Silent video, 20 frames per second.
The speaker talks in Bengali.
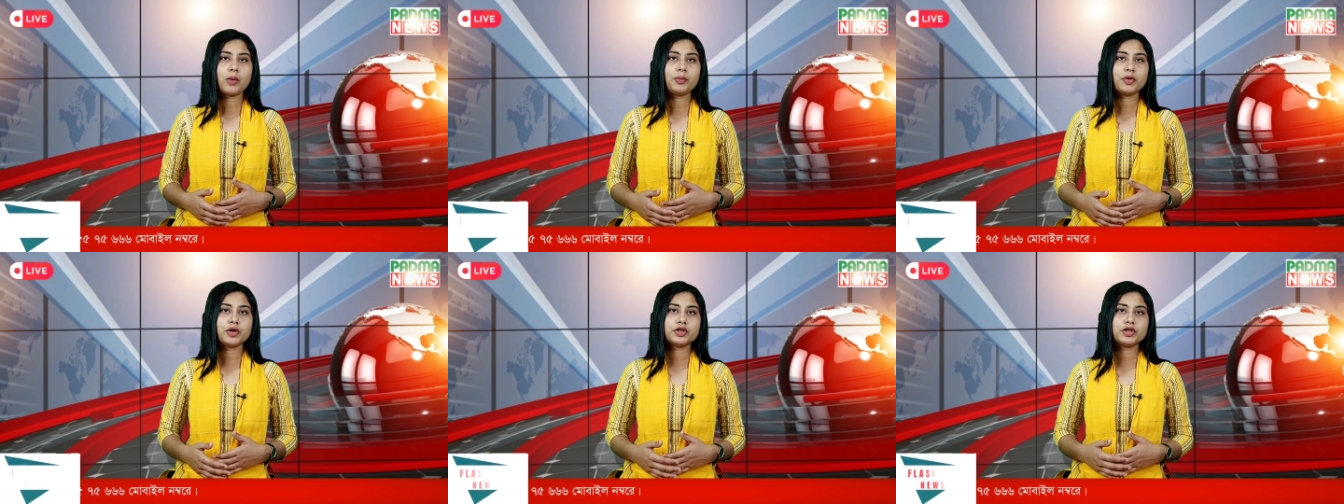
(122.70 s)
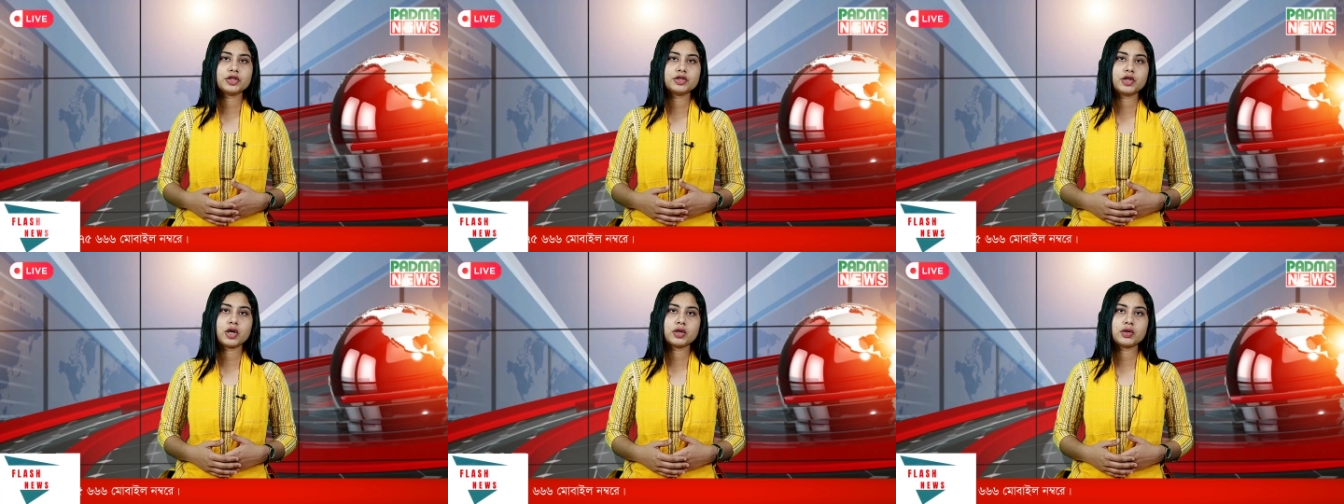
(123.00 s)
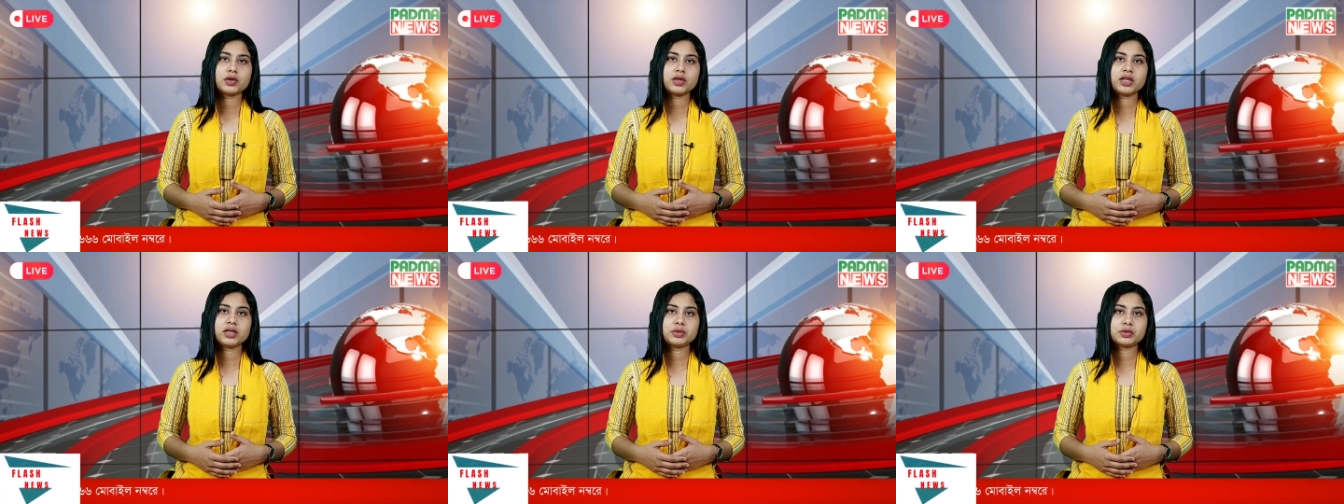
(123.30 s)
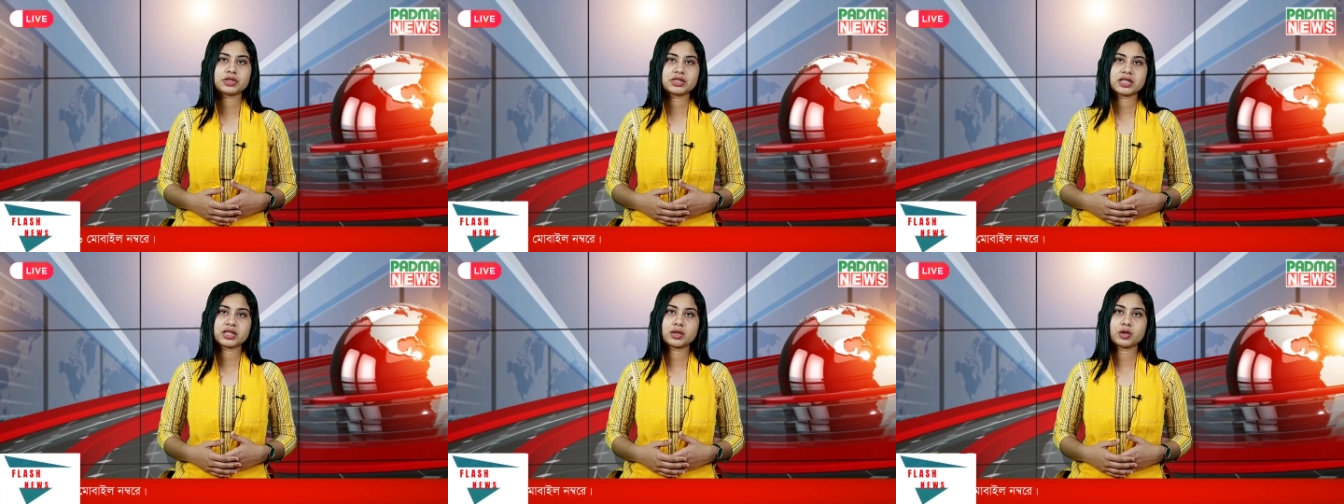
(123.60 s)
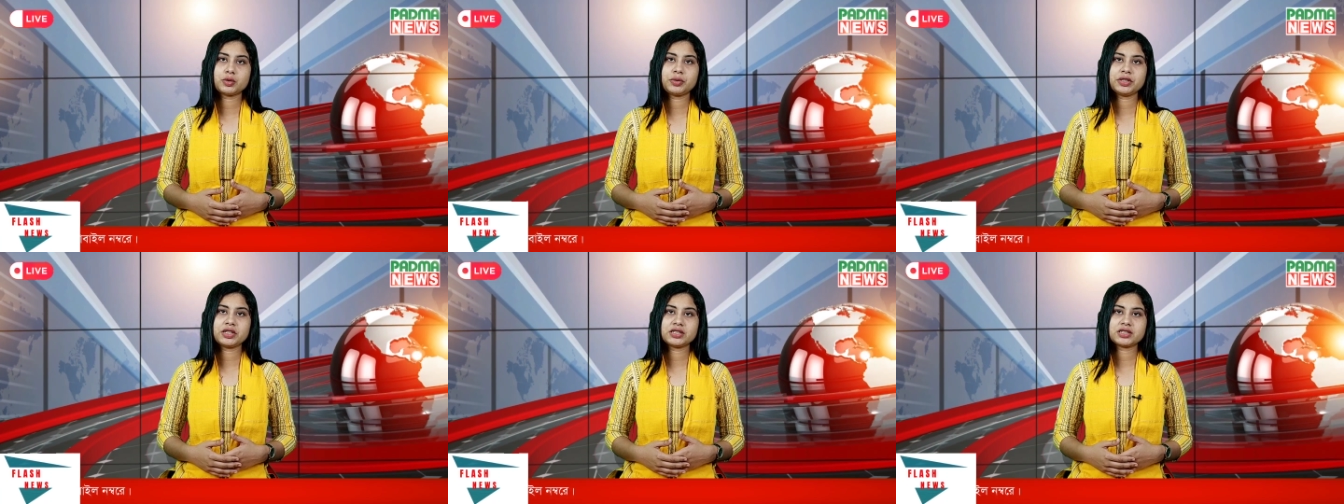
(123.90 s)
অবৈধ দখলে
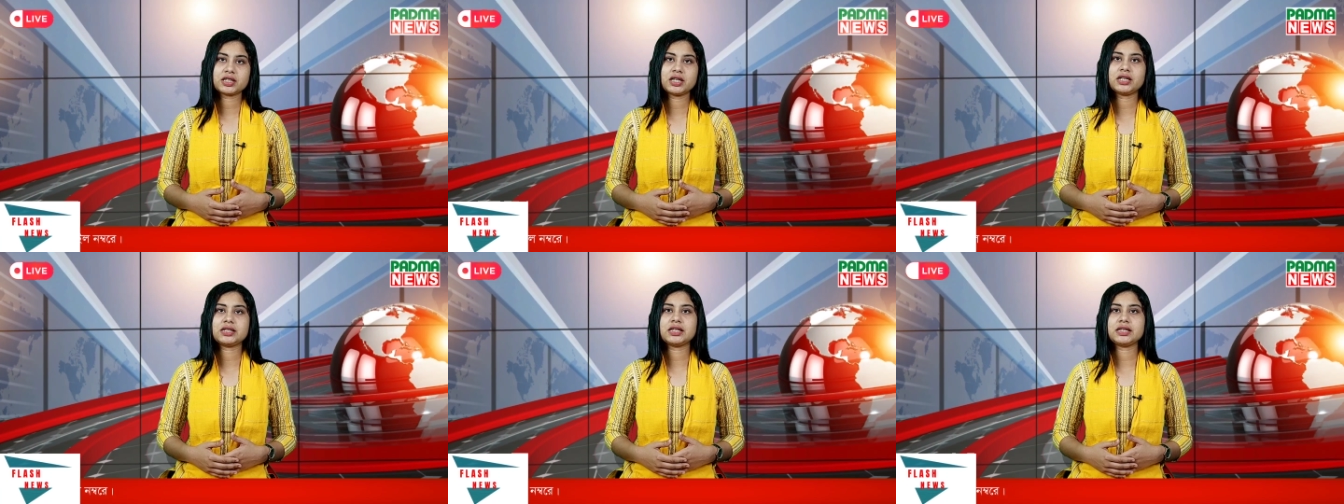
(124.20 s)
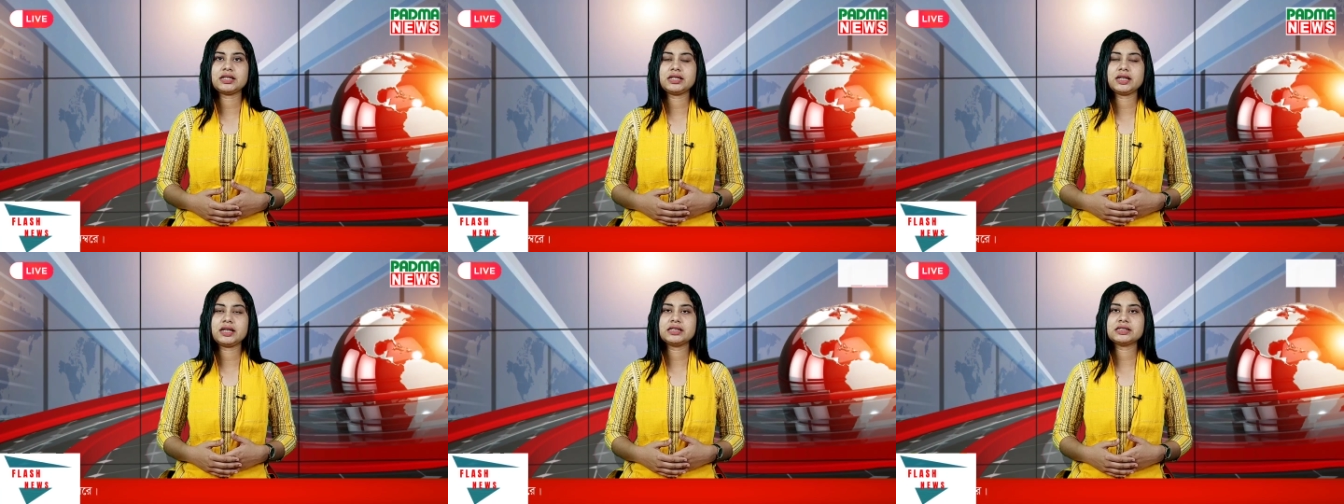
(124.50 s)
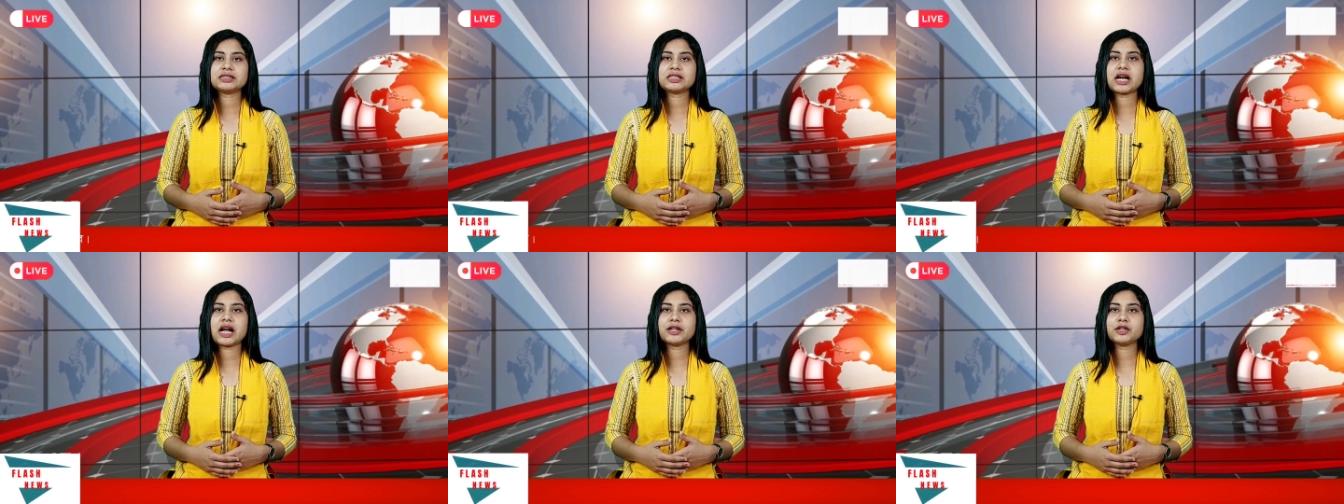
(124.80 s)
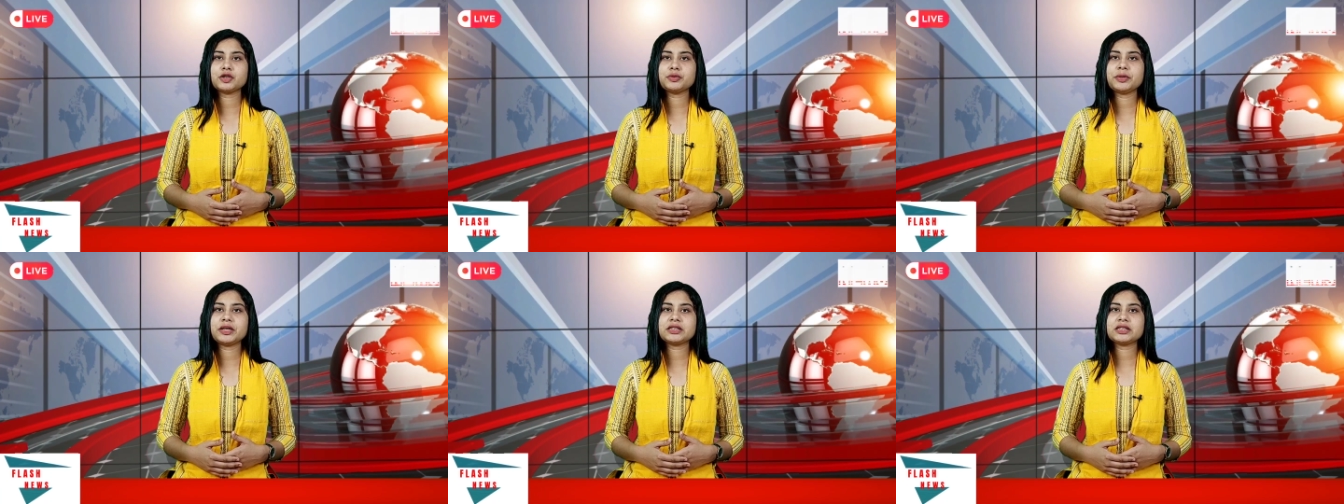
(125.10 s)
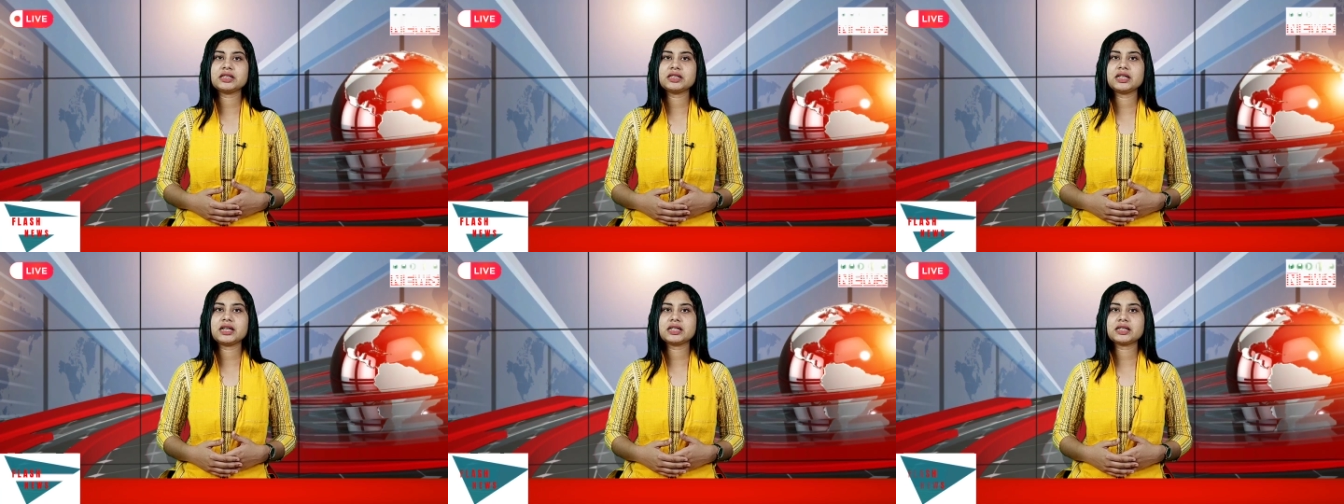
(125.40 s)
উচ্ছেদে অভিযান চালাতে গিয়ে স্থানীয়
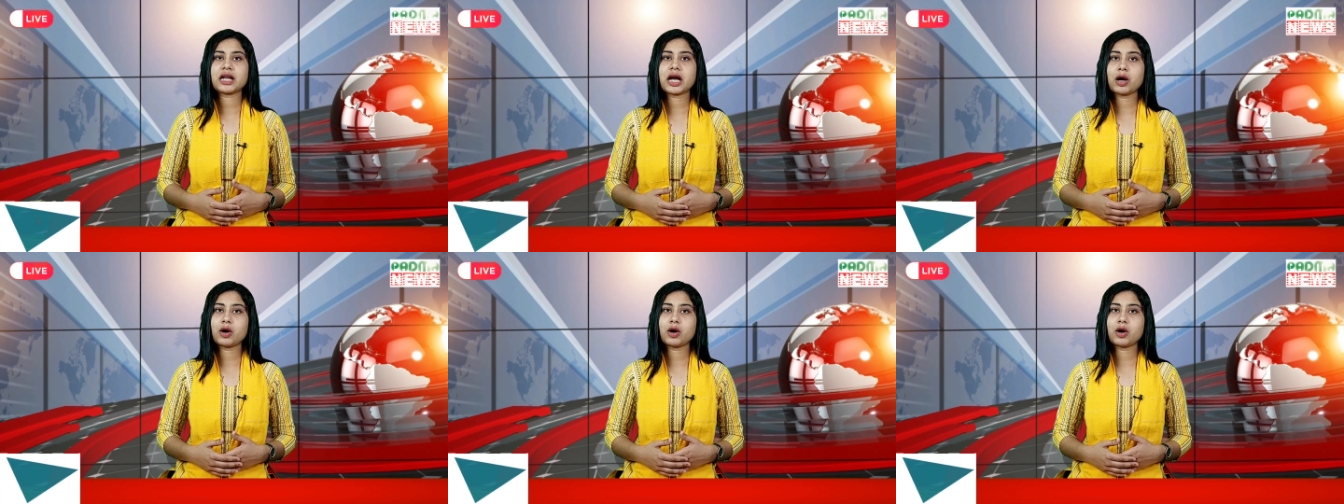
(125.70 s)
ব্যক্তিদের